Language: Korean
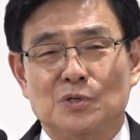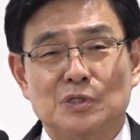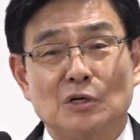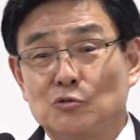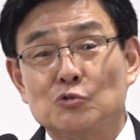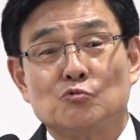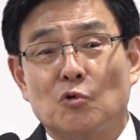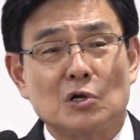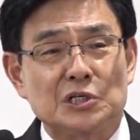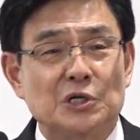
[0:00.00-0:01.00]
그냥 그
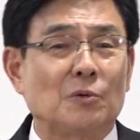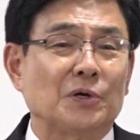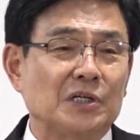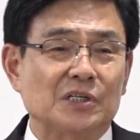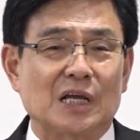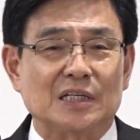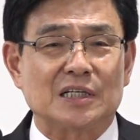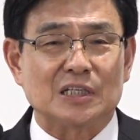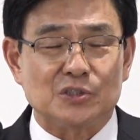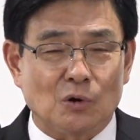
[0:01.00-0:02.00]
구원을 잃어버리는 게
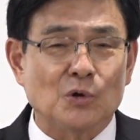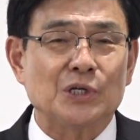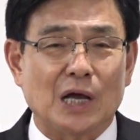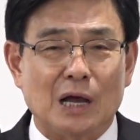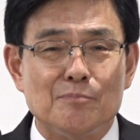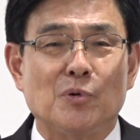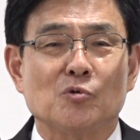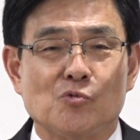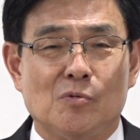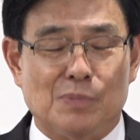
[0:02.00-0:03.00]
아니라 영원히 한
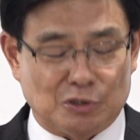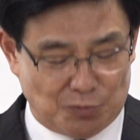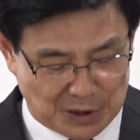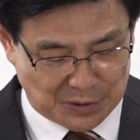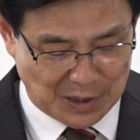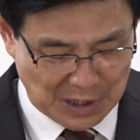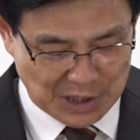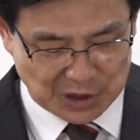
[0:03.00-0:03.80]
번 구원받으면